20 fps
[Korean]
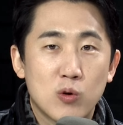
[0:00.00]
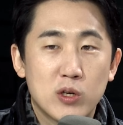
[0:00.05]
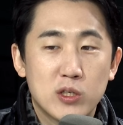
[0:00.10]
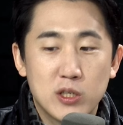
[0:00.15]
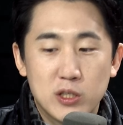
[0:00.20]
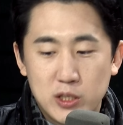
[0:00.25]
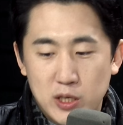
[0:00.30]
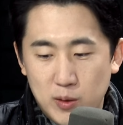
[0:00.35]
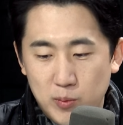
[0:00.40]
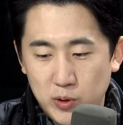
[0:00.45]

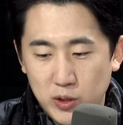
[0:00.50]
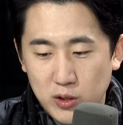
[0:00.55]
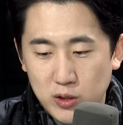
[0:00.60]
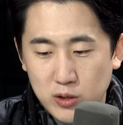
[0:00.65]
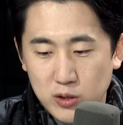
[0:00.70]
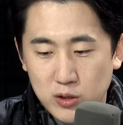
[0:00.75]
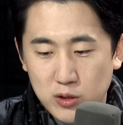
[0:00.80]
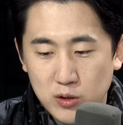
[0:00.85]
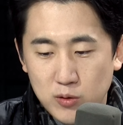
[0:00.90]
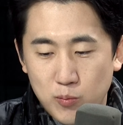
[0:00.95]
굉장히
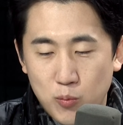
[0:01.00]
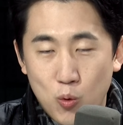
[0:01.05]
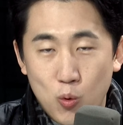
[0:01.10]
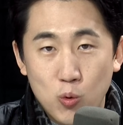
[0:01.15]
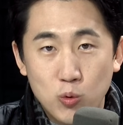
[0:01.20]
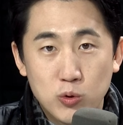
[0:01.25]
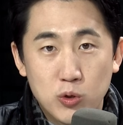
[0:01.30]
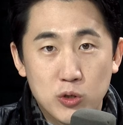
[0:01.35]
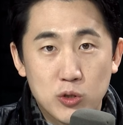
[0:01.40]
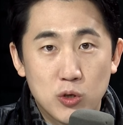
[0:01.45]
재밌는
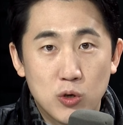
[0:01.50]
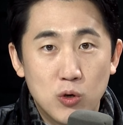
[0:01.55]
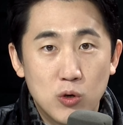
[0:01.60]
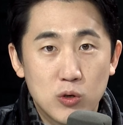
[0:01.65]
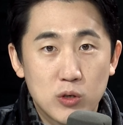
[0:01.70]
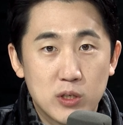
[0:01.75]
보고서죠.